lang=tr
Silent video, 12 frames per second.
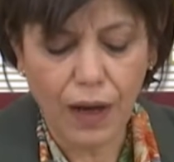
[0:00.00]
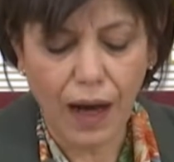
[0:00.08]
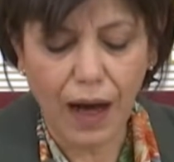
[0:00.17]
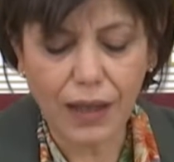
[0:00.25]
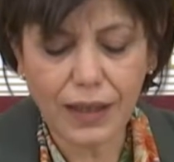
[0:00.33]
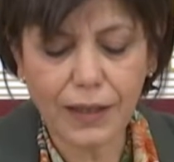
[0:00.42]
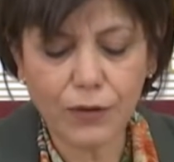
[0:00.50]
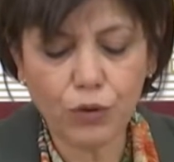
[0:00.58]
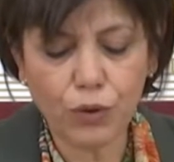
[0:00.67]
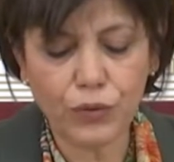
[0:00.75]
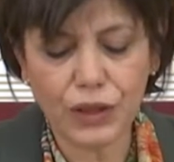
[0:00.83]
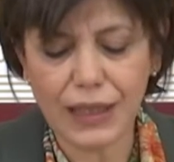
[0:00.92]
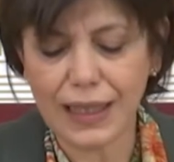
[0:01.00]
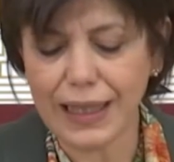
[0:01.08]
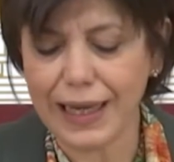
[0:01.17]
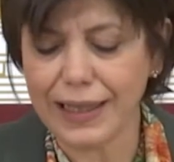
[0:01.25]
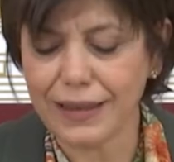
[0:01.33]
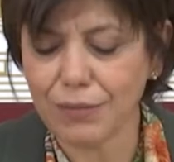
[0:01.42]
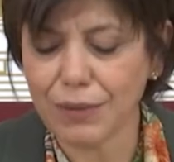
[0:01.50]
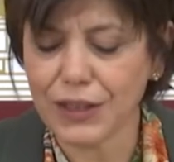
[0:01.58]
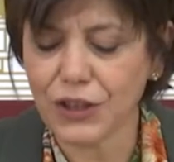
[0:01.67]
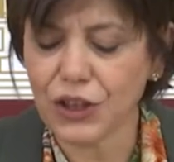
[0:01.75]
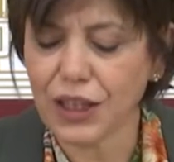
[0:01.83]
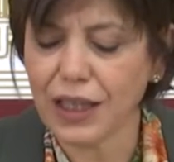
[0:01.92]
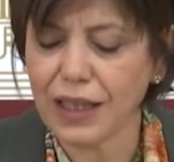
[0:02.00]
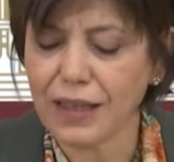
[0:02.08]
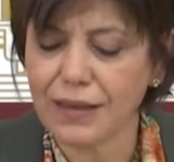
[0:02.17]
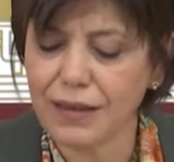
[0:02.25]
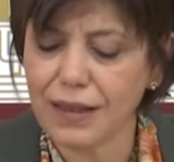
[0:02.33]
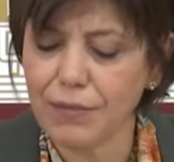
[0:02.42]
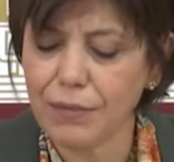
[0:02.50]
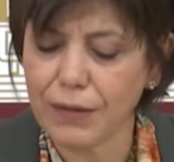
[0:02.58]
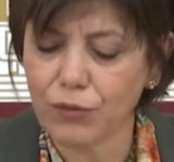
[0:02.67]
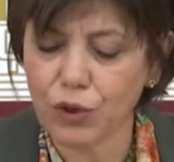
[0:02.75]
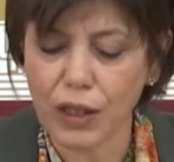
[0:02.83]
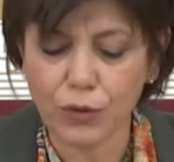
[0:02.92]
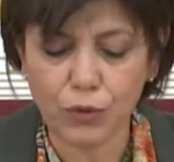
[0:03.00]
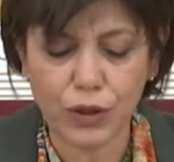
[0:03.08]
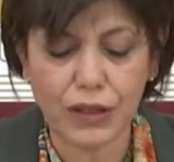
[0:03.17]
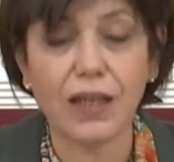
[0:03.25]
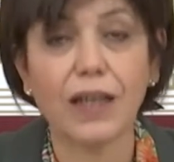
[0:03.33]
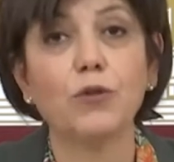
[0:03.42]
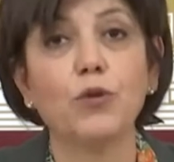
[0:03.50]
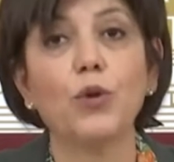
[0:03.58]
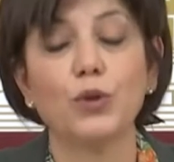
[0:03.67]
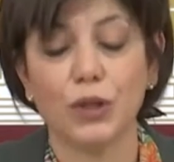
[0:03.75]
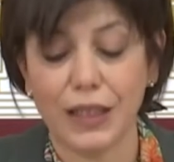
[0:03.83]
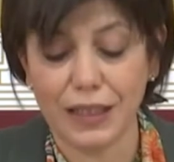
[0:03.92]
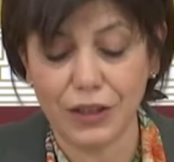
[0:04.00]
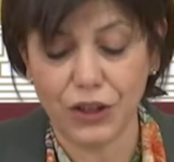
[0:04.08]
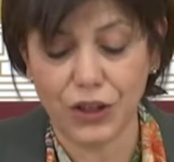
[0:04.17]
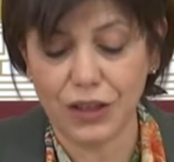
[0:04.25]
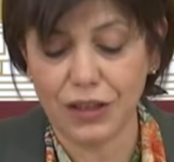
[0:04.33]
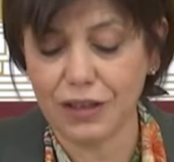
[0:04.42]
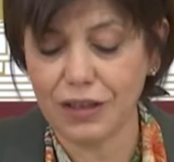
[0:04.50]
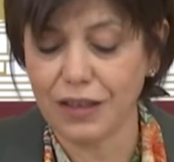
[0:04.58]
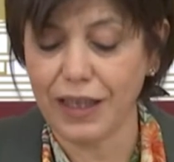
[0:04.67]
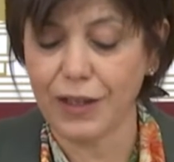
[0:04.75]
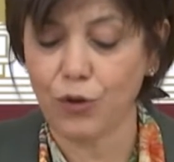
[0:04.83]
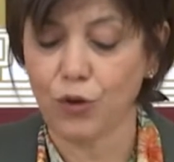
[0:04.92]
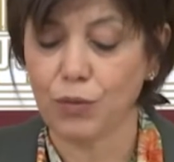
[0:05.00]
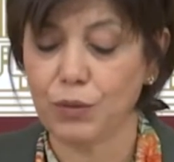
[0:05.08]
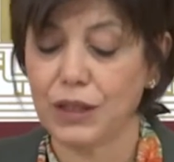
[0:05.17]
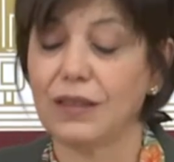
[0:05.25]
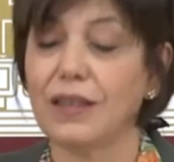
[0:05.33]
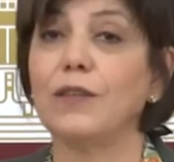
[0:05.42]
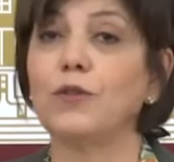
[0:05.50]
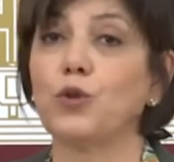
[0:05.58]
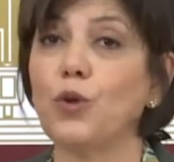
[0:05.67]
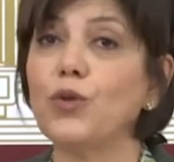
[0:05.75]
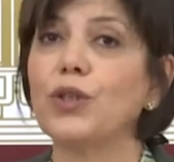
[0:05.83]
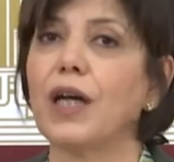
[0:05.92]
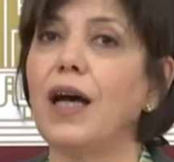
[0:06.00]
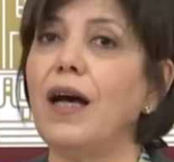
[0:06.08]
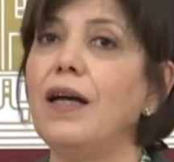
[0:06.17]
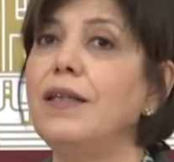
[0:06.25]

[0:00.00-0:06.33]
Halkın dövizlerini eritmek için garantili mevduat üreten gözleri ışıltılı ekonomistten sonra